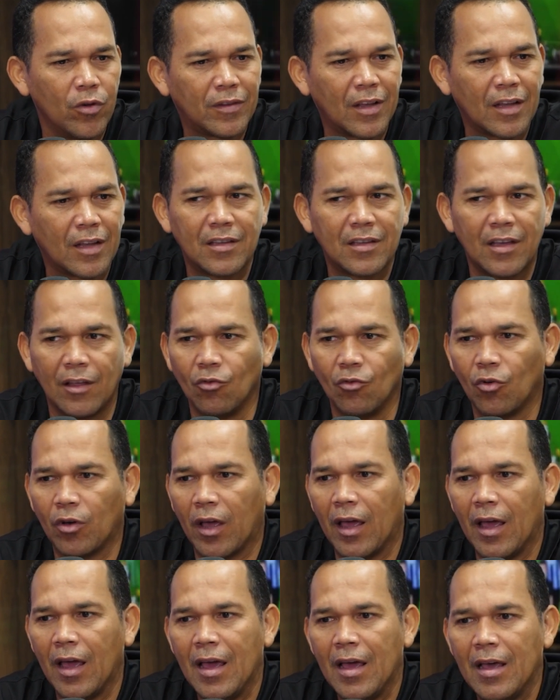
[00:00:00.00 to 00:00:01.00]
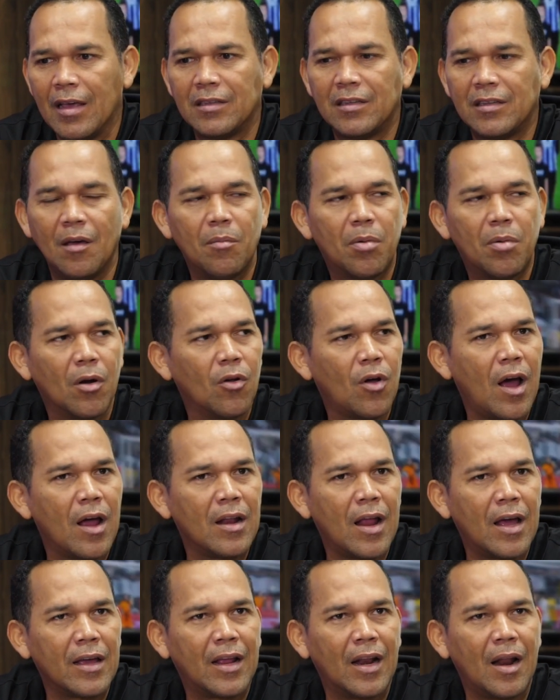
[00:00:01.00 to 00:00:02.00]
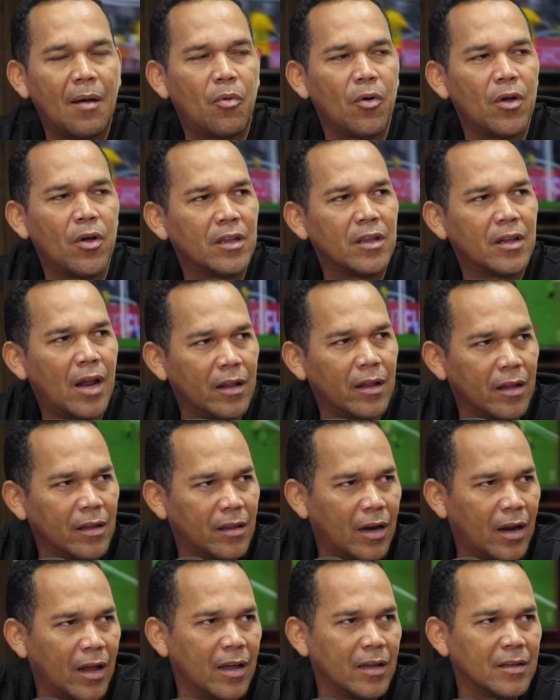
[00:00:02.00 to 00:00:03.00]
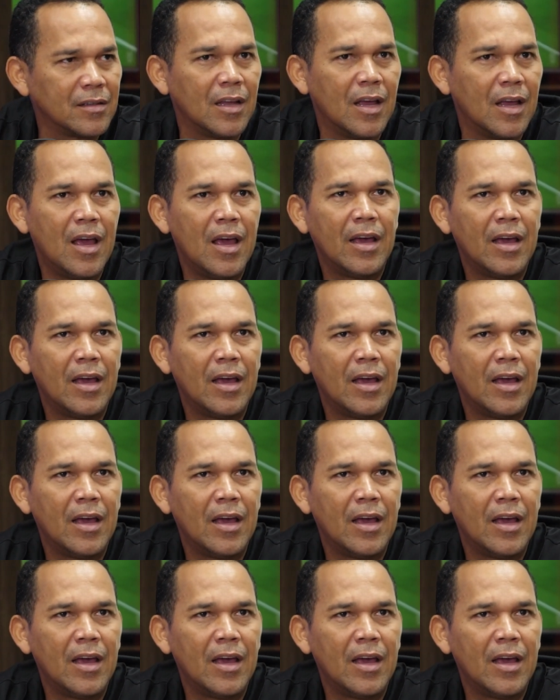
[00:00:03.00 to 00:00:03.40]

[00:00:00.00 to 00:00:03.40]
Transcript: está haciendo, que siempre los highlights que la puede tirar de tres,